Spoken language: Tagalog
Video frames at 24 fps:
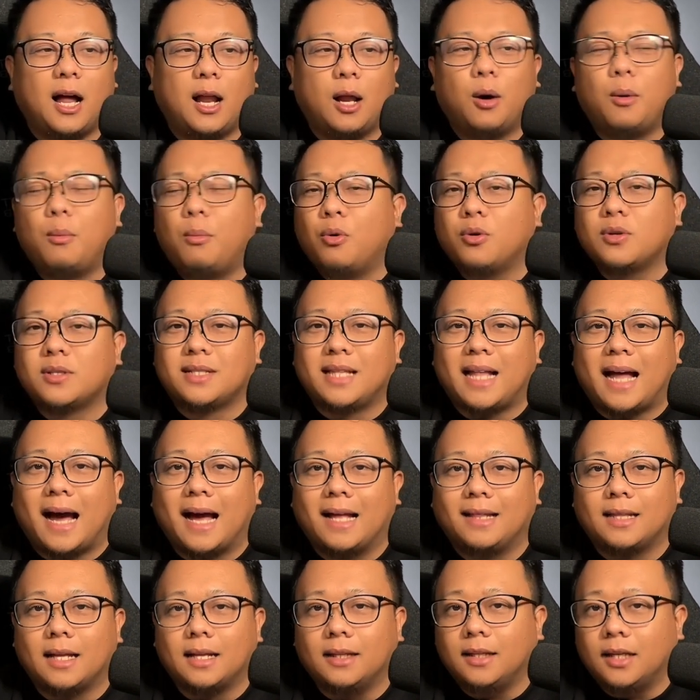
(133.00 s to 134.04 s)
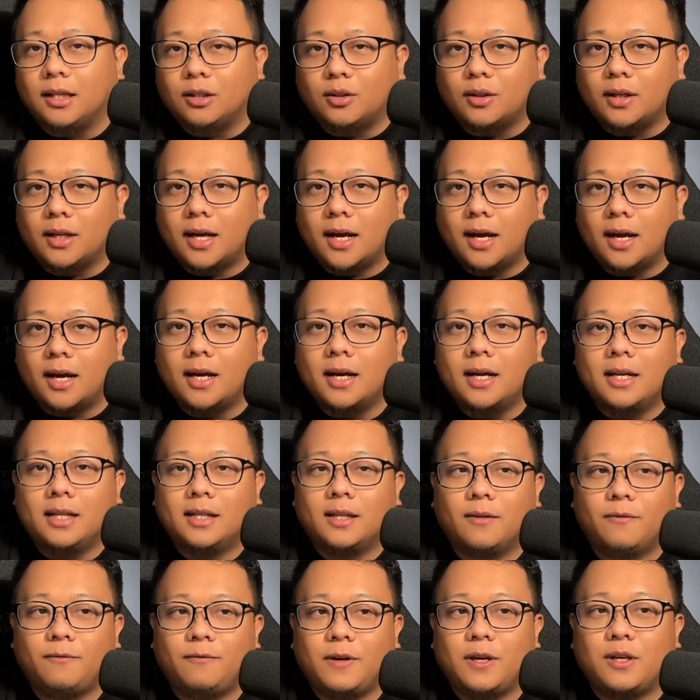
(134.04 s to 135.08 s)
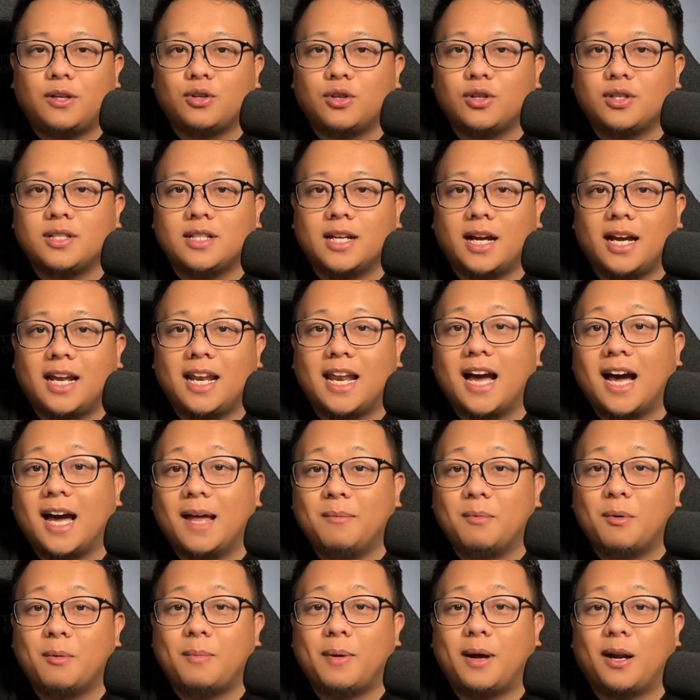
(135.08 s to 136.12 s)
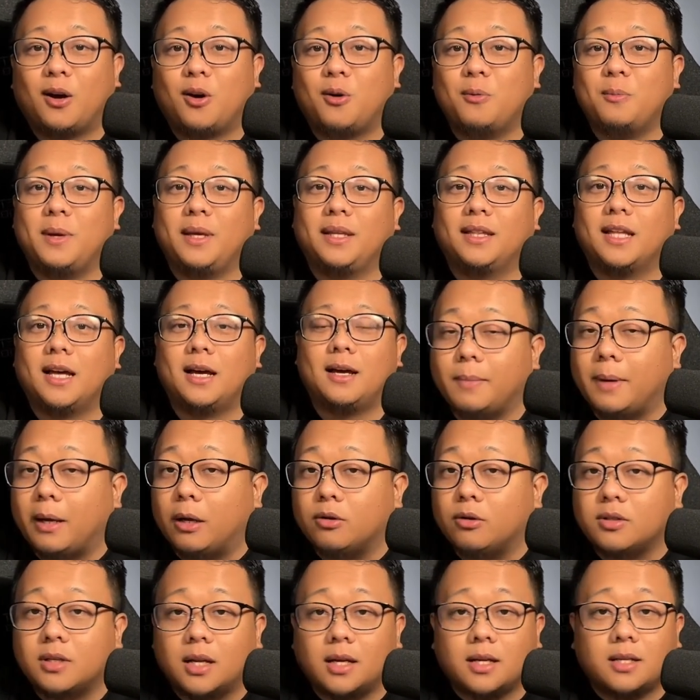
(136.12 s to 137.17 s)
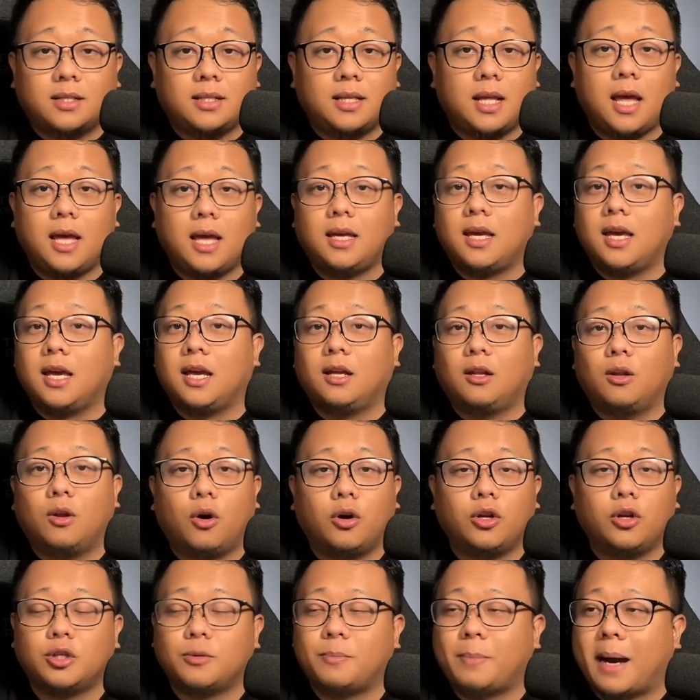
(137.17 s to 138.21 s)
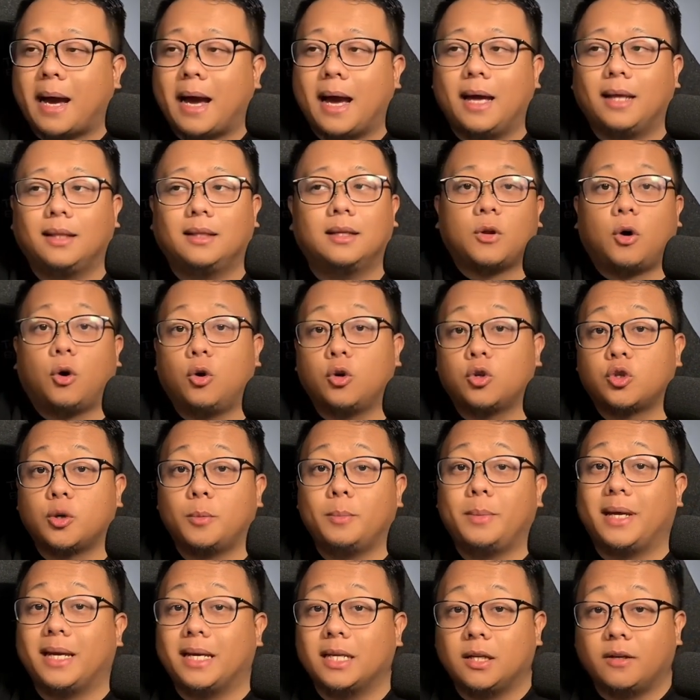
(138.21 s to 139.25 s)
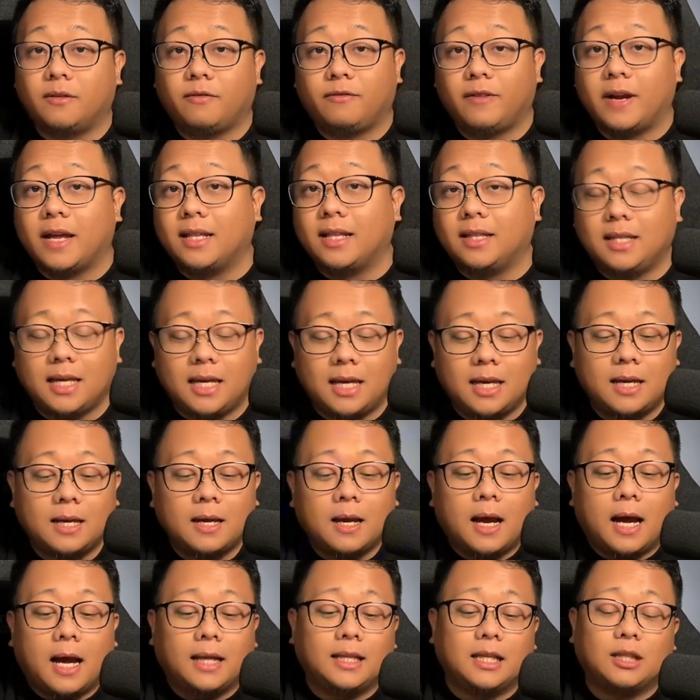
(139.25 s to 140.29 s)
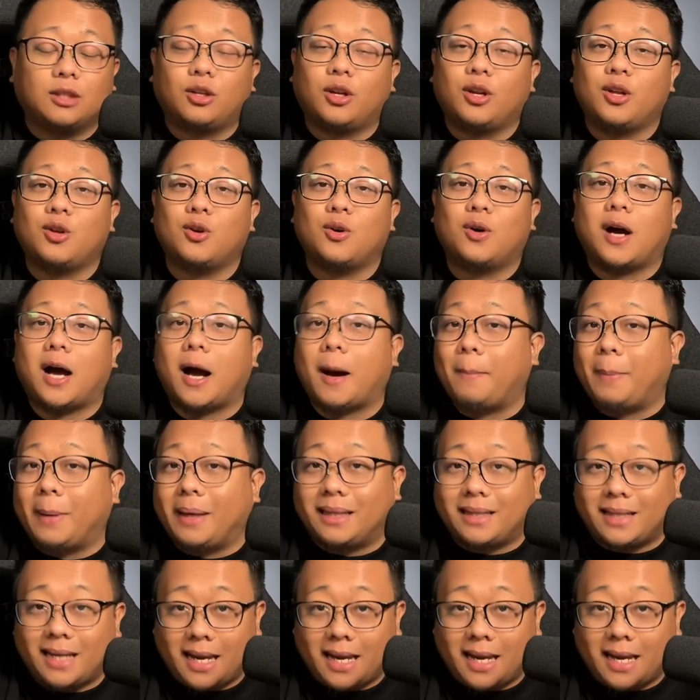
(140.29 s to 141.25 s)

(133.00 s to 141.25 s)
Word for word: almost lahat andito na ng features na kailangan mo para kumita. Meron silang staking, launchpad, also beginner friendly. Andito rin yung copy